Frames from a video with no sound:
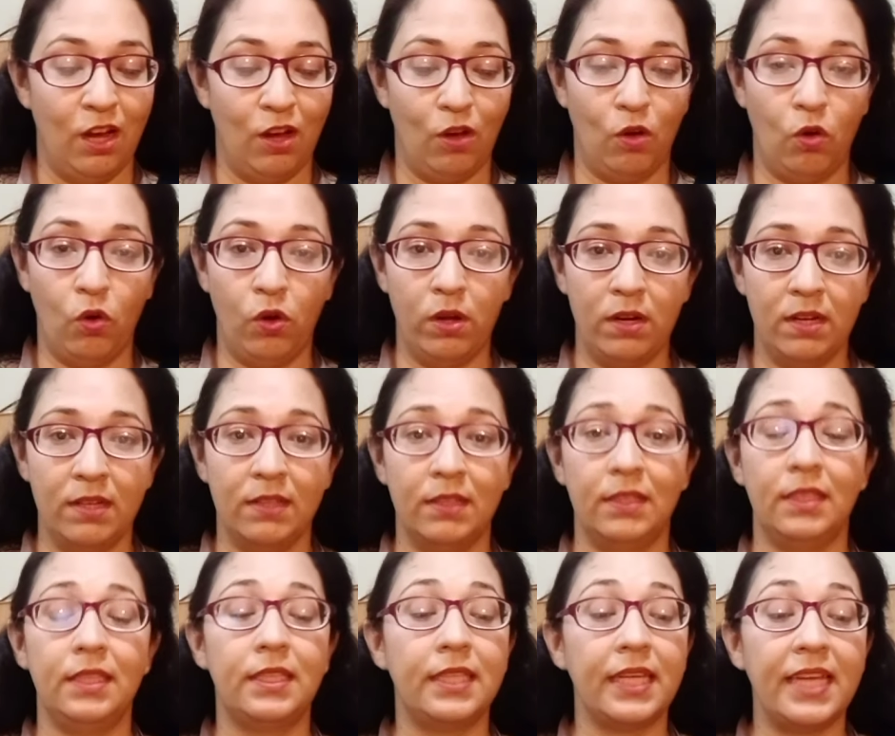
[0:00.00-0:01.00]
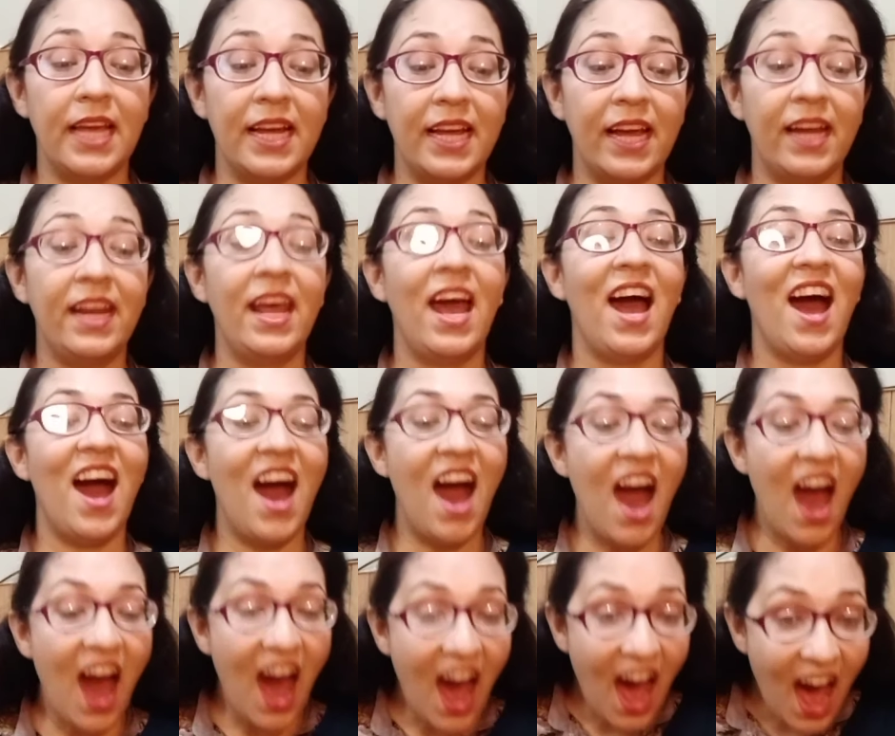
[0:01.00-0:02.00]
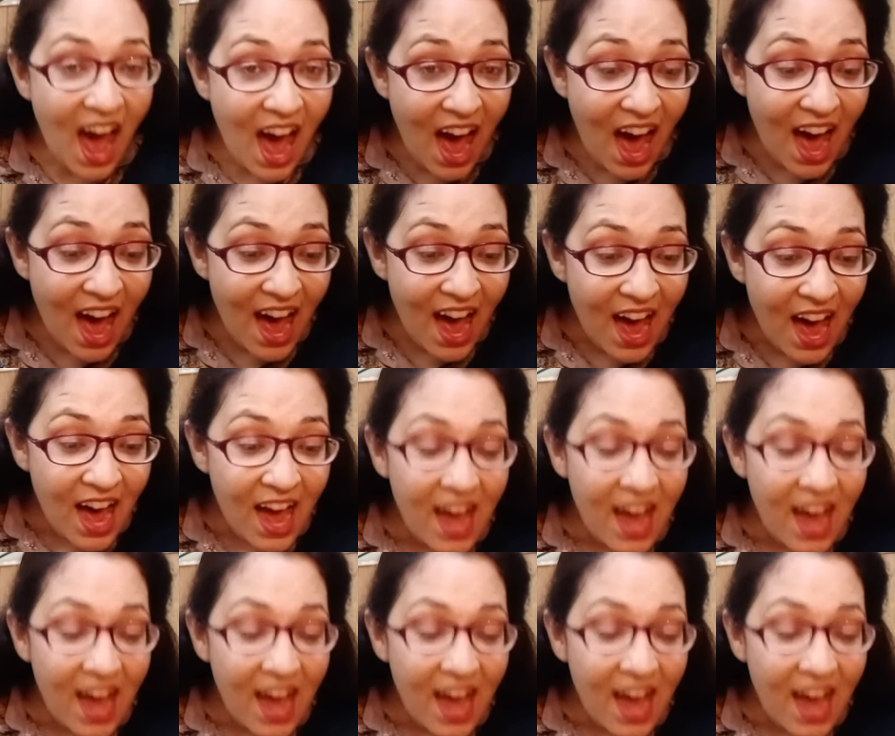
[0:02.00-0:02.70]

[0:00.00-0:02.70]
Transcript: और इसे क्या कहना है आ